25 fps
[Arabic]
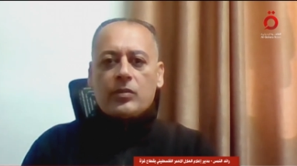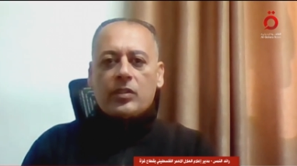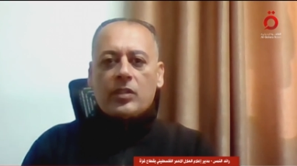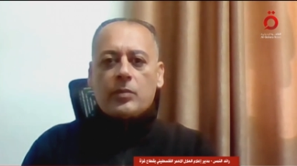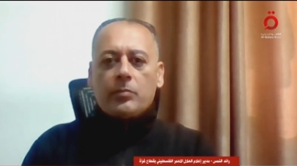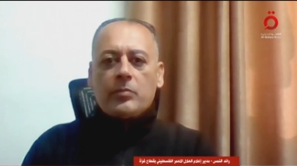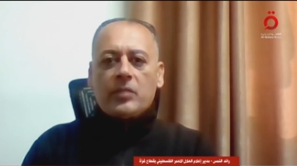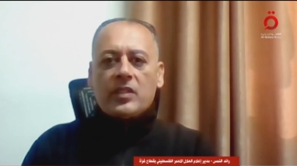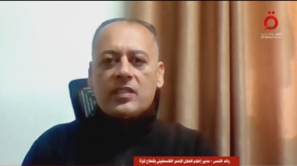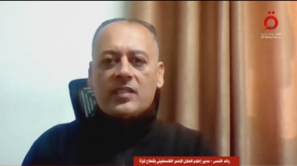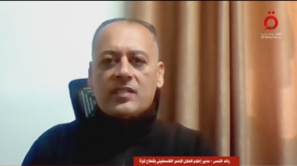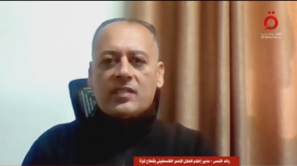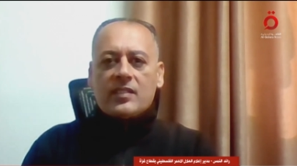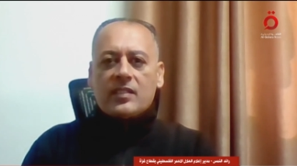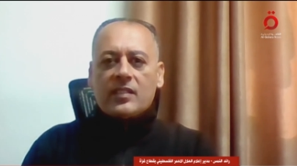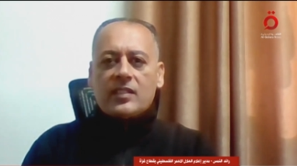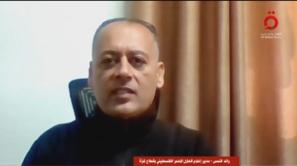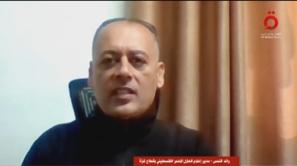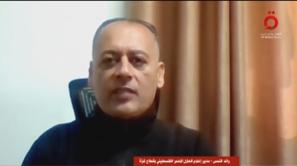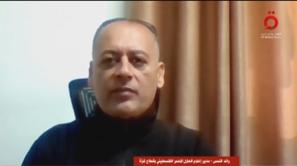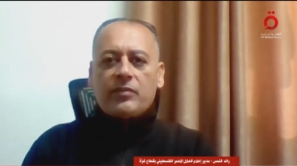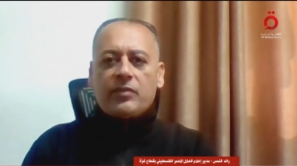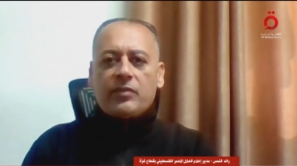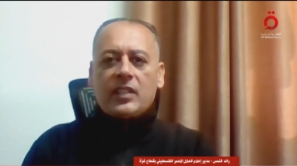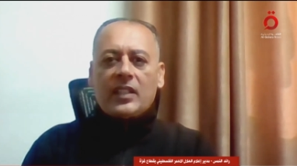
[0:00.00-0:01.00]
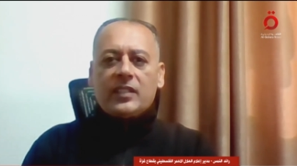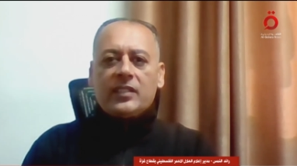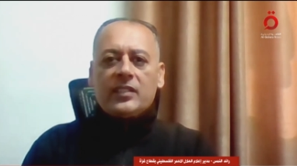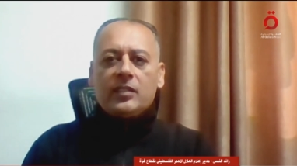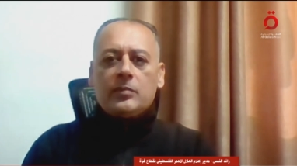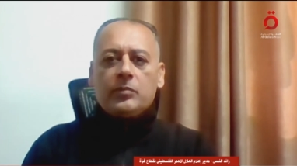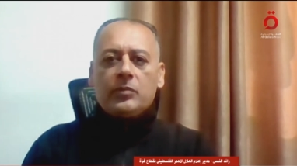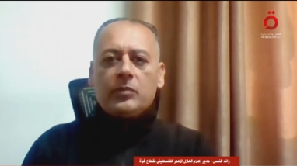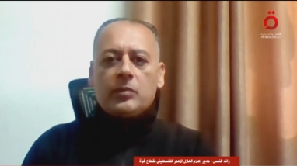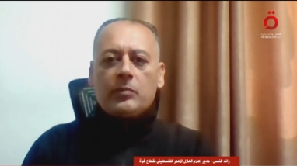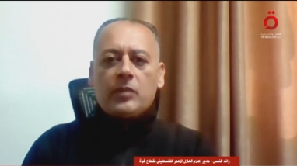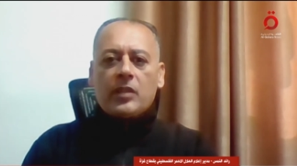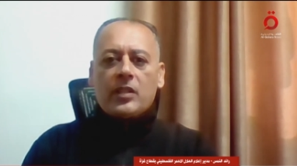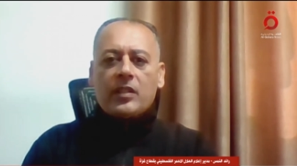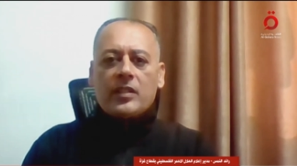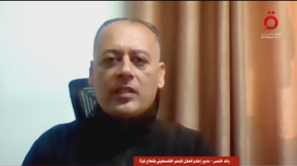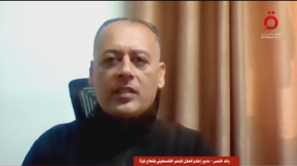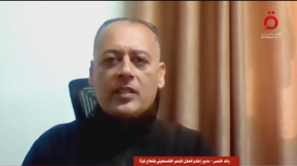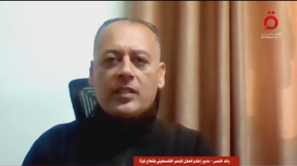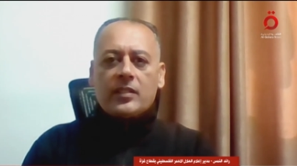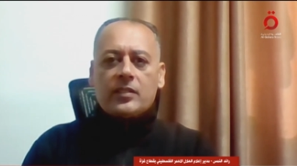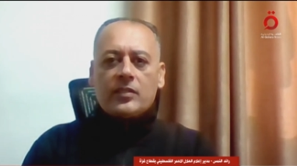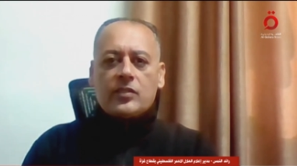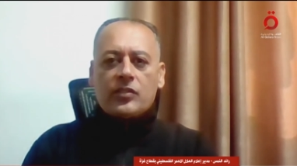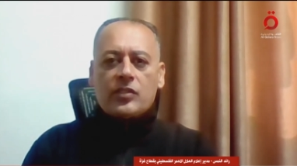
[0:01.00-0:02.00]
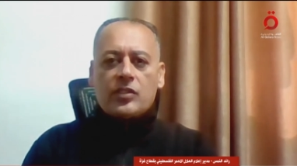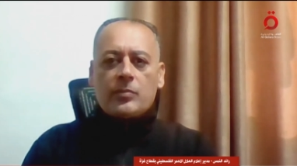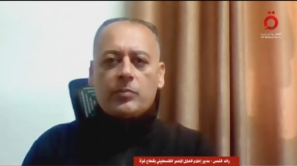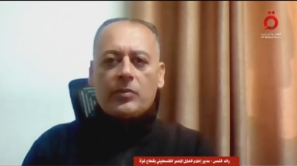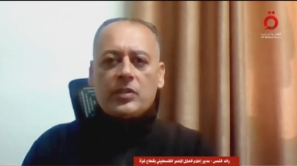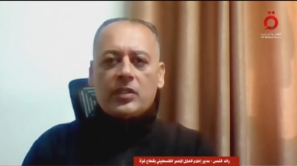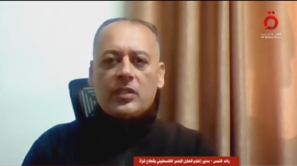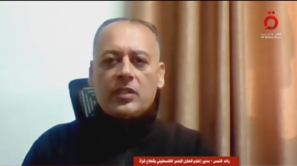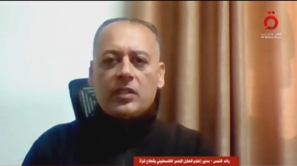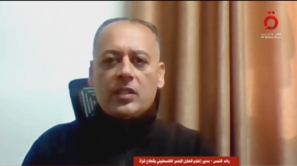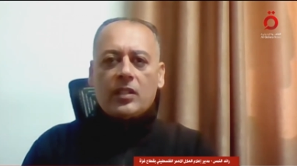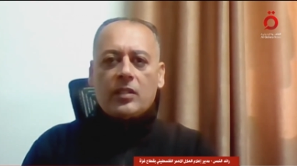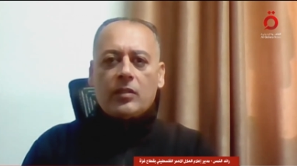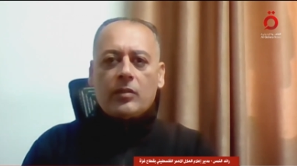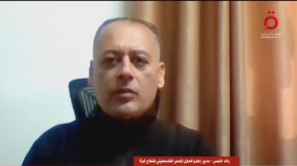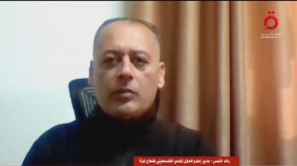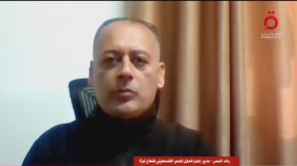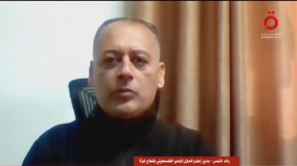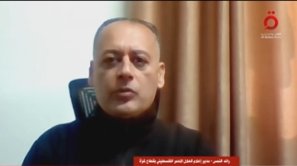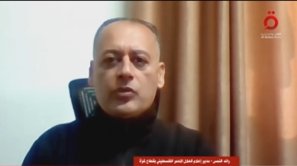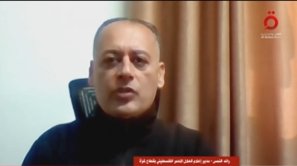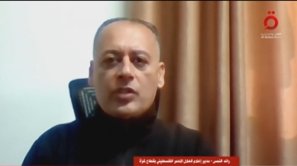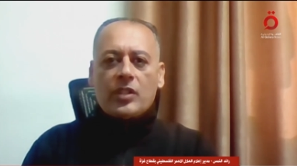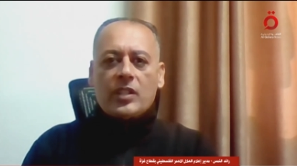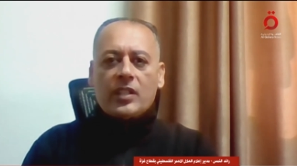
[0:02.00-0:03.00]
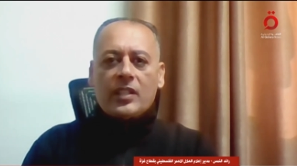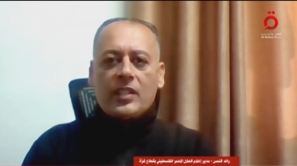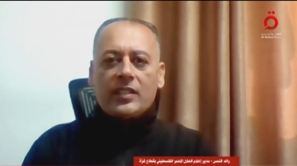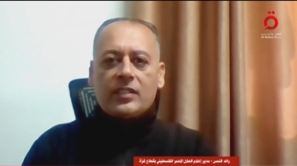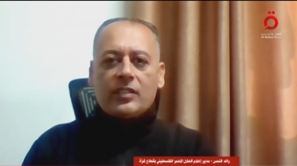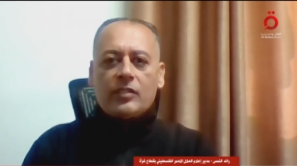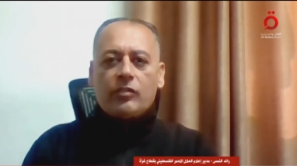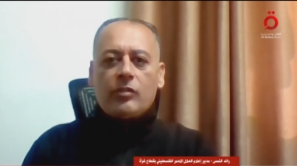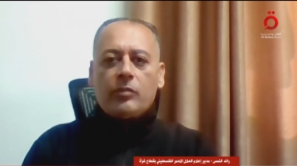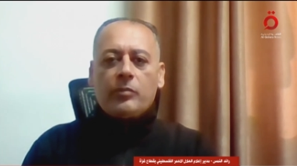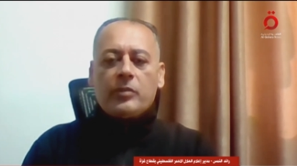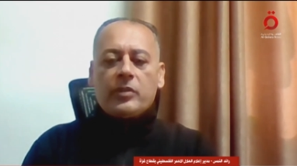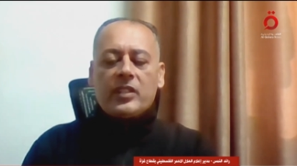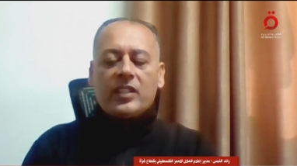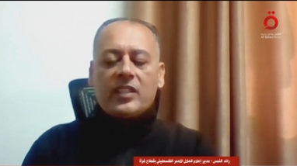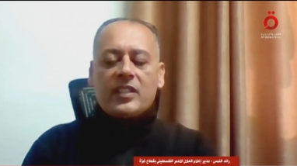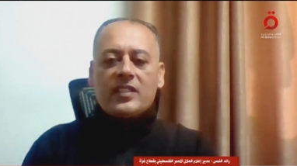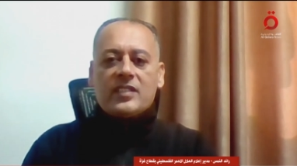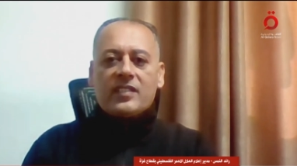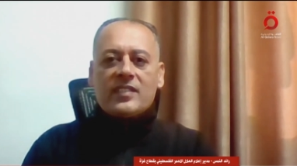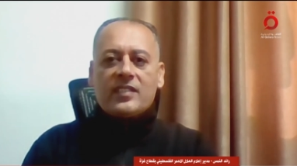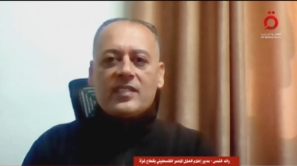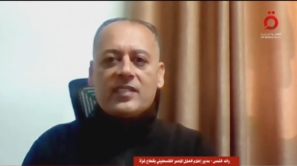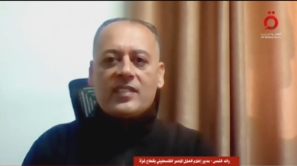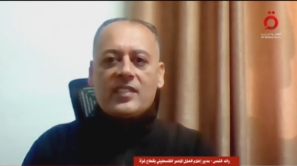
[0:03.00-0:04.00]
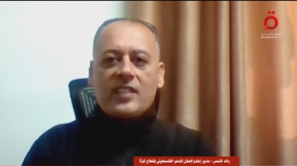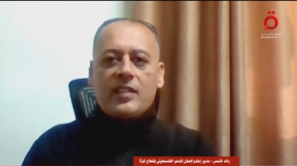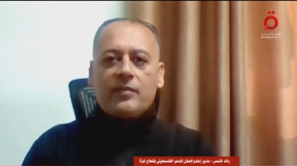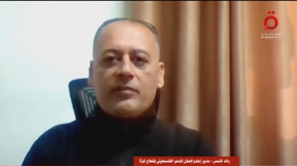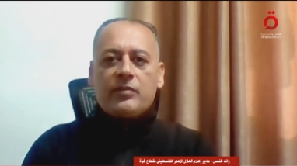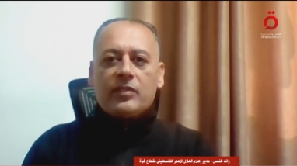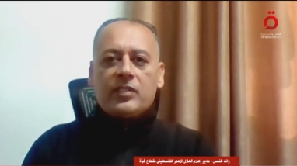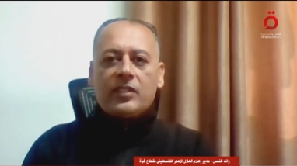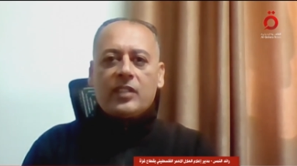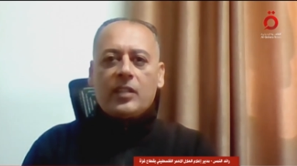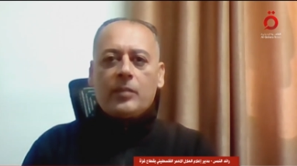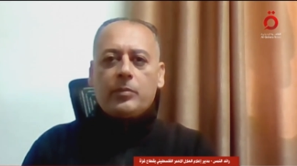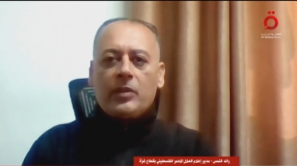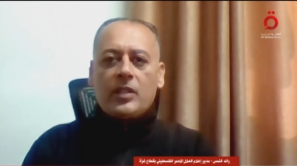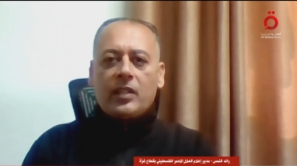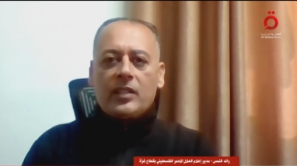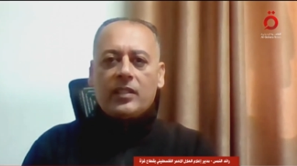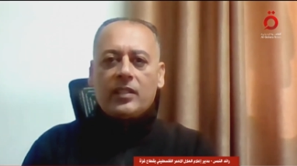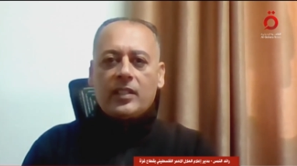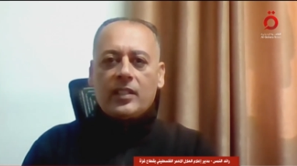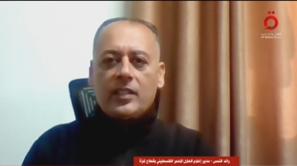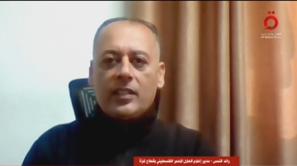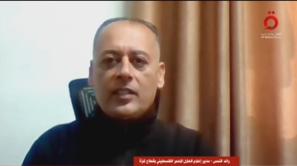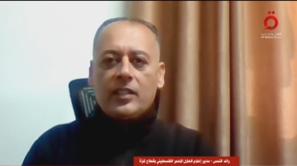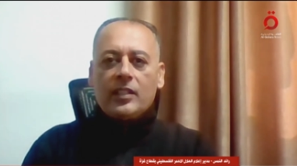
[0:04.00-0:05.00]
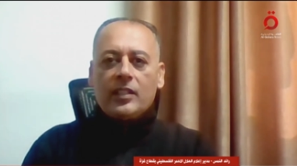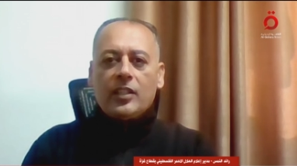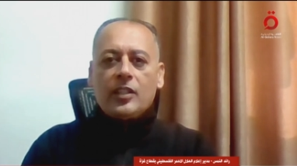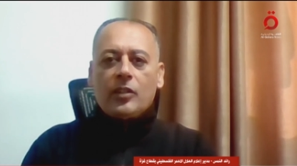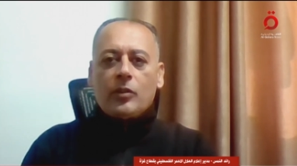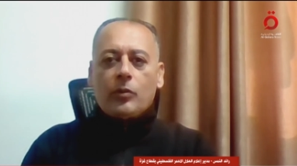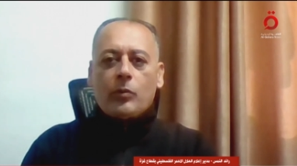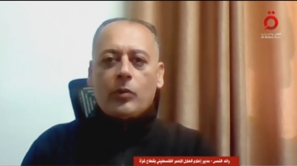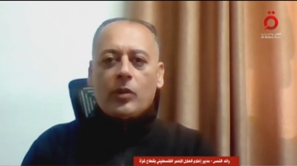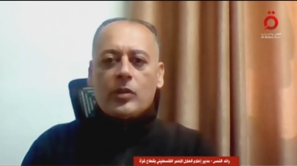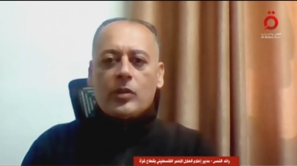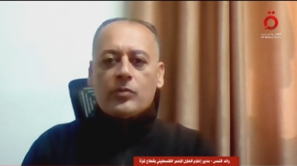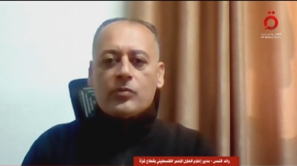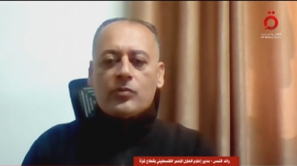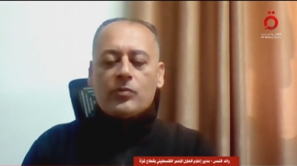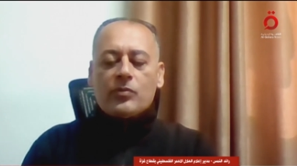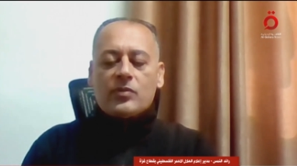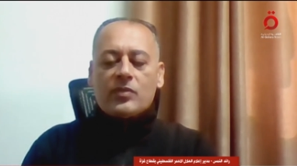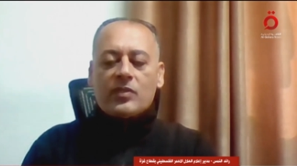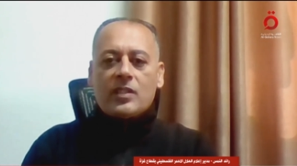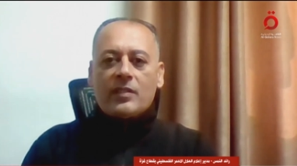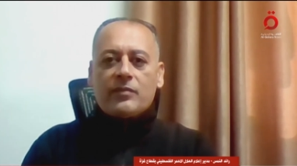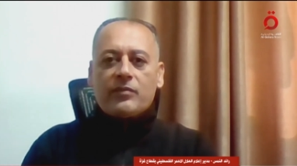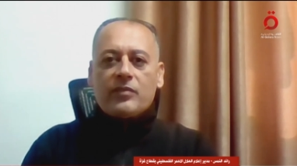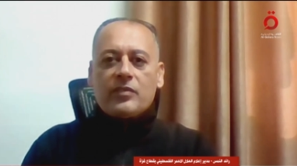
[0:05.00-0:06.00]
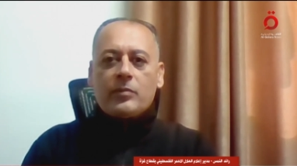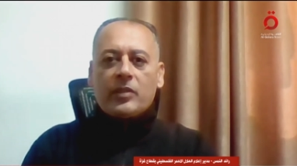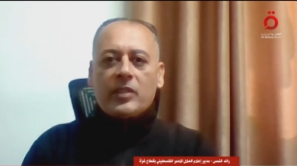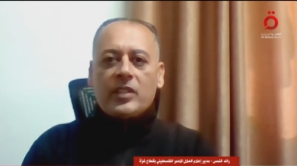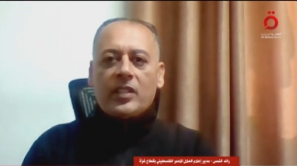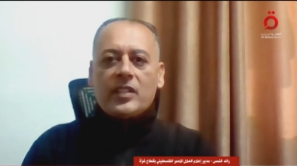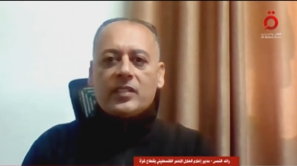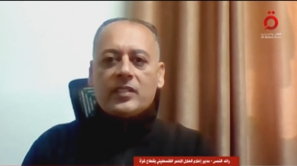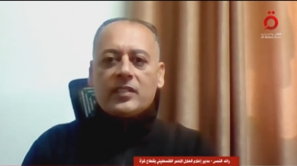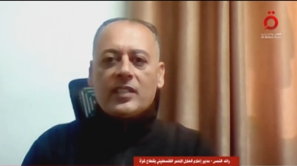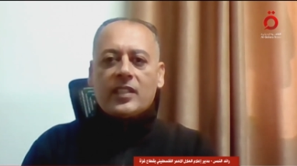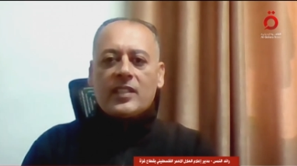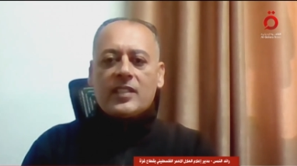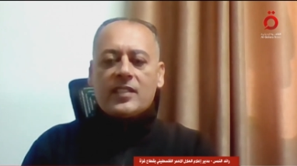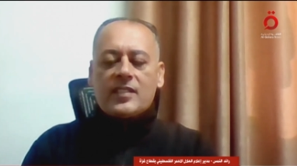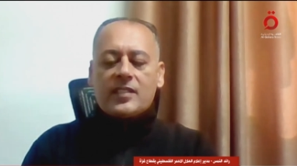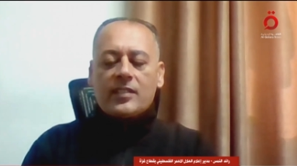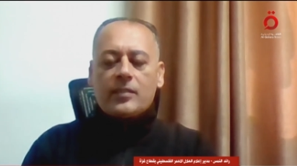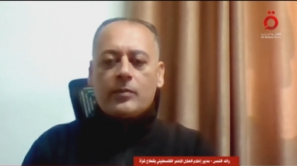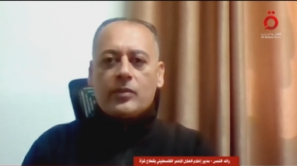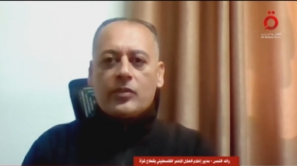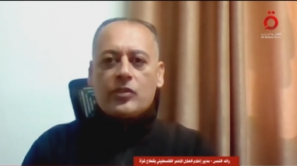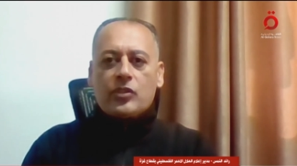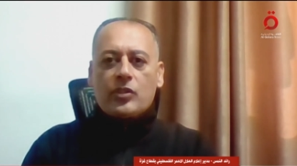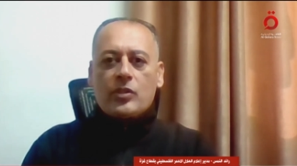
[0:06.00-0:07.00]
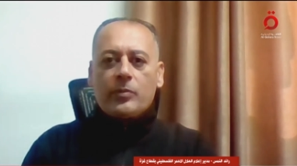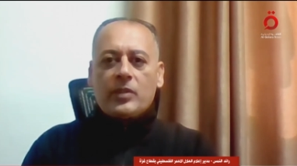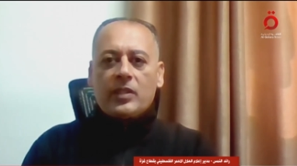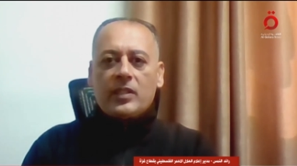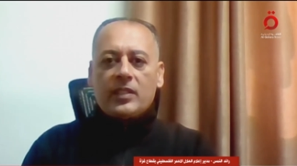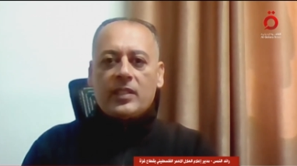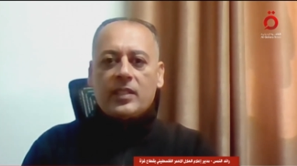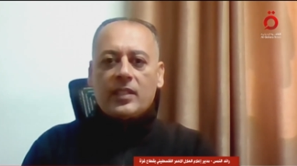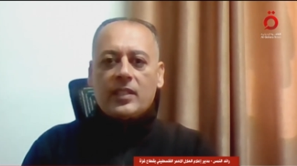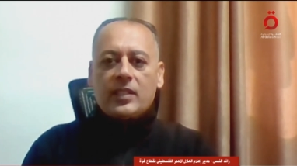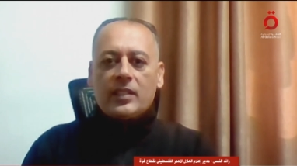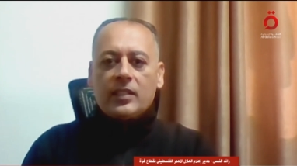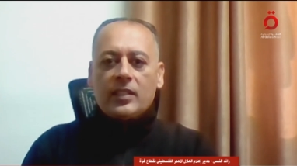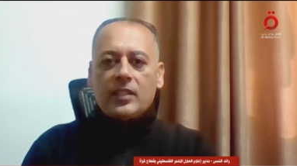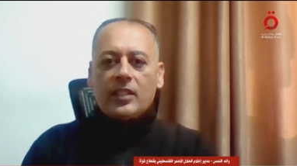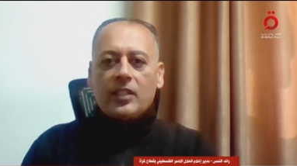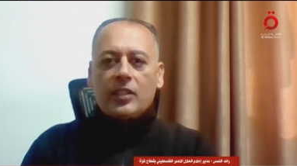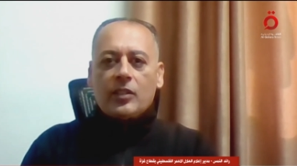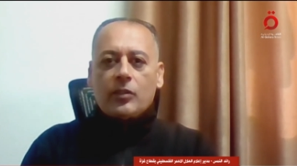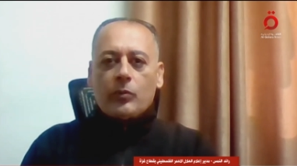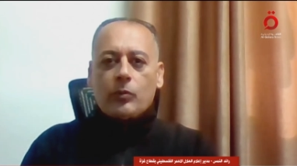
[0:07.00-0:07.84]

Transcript: حيث تم استهداف العديد من مقرات الجمعيه ومنشاتها ومراكز الاسعاف التابعه لها وخصوصا في مناطق غزه وشمالها